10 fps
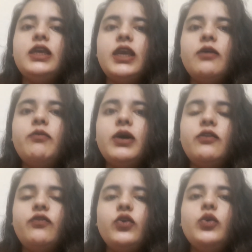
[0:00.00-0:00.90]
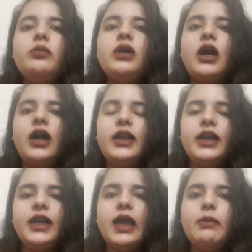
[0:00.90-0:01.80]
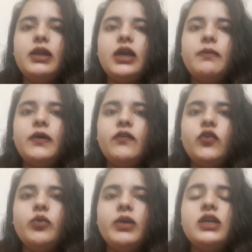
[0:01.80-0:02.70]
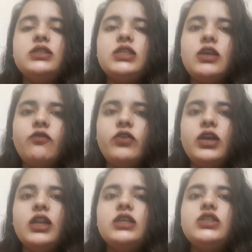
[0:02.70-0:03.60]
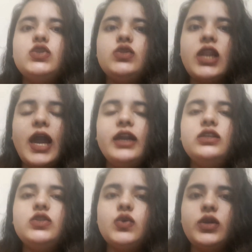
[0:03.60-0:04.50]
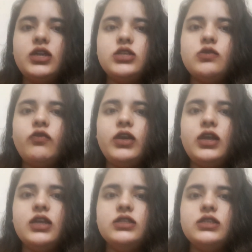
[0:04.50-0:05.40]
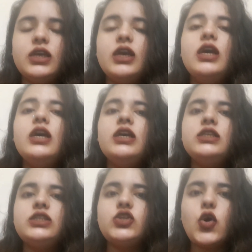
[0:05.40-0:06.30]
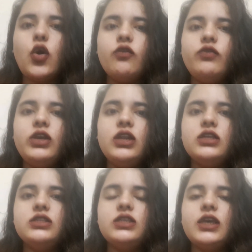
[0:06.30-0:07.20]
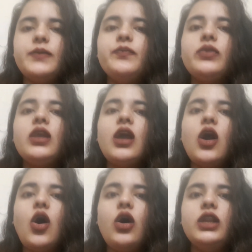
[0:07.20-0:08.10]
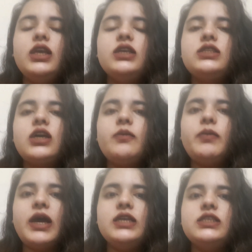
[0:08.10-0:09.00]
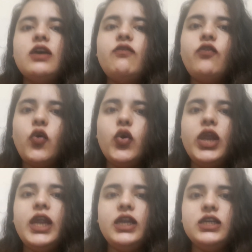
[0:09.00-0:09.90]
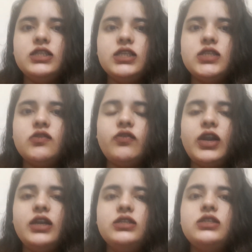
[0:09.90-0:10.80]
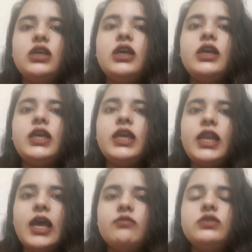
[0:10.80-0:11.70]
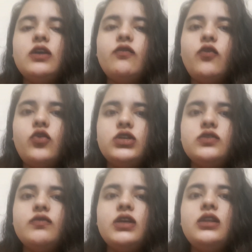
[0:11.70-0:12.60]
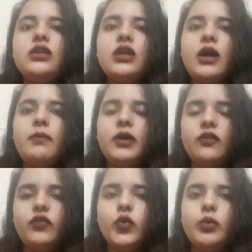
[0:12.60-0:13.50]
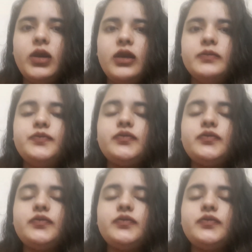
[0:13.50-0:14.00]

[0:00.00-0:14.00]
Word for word: ये परफ्यूम हंड्रेड एम का परफ्यूम है इसकी फ्ीगरेंस लाइट स्वीटेस्ट फ्ीगरेंस है स्ट्रॉन्ग फ्ीगरेंस है और ये इसका प्राइस है फोर एटी सिक्स फ्रेंड्स ये रैमजन फोर्ट्स वन का परफ्यूम है